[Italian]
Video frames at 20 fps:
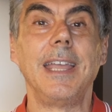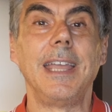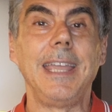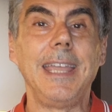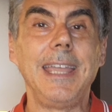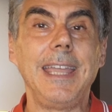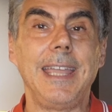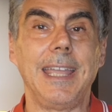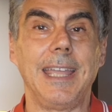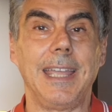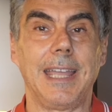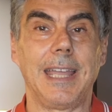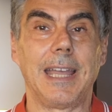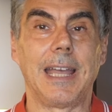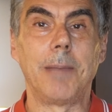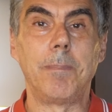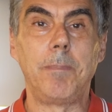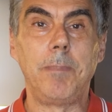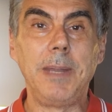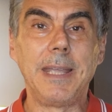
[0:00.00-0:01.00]
e
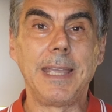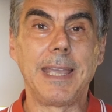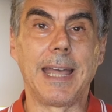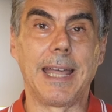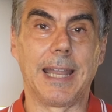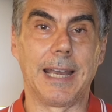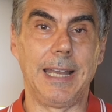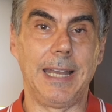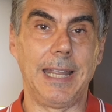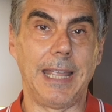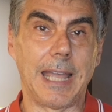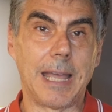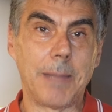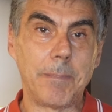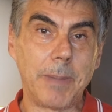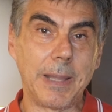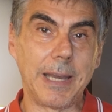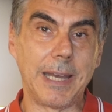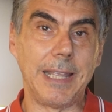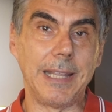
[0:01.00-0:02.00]
applicarle a
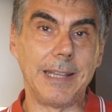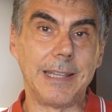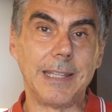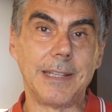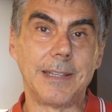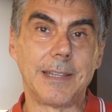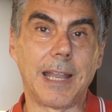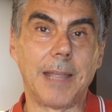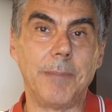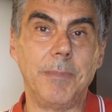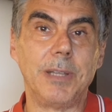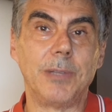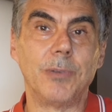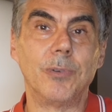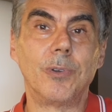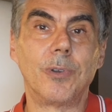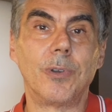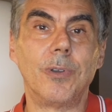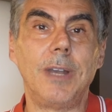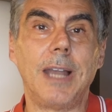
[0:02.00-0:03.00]
parete tramite
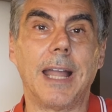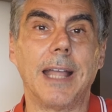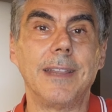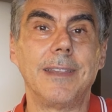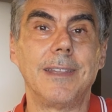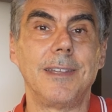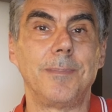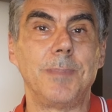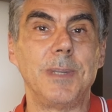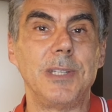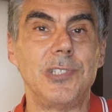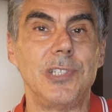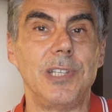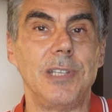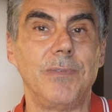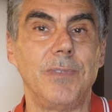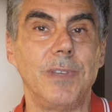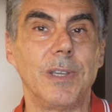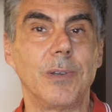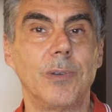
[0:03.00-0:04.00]
un collante
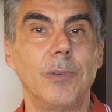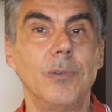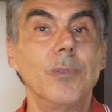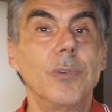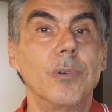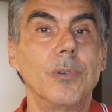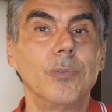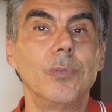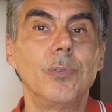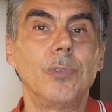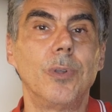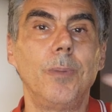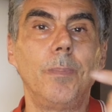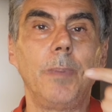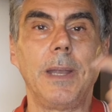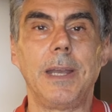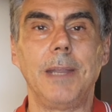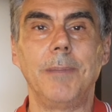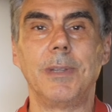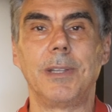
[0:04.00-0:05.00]
specifico lungo tutto il
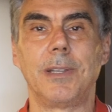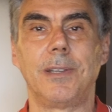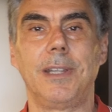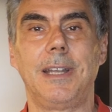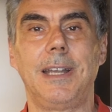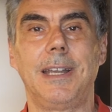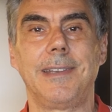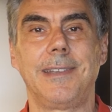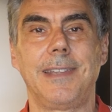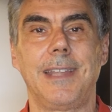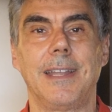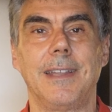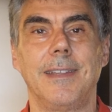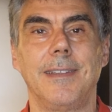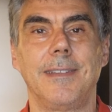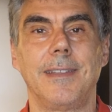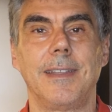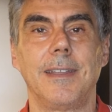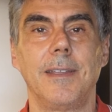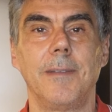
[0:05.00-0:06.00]
perimetro della
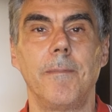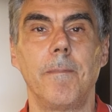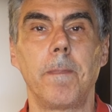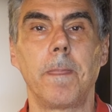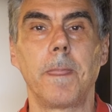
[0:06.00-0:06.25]
stanza